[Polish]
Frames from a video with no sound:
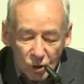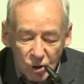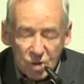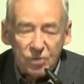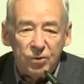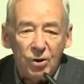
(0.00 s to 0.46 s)
o
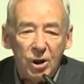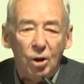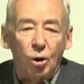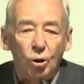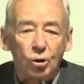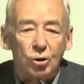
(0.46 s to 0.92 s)

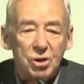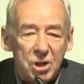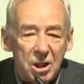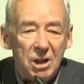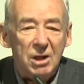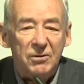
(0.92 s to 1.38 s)
swoje
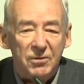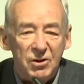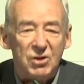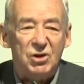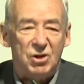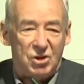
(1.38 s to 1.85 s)
otoczenie
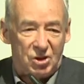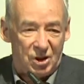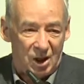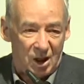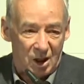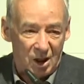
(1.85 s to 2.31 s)

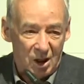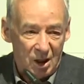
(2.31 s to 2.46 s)
fizyczne.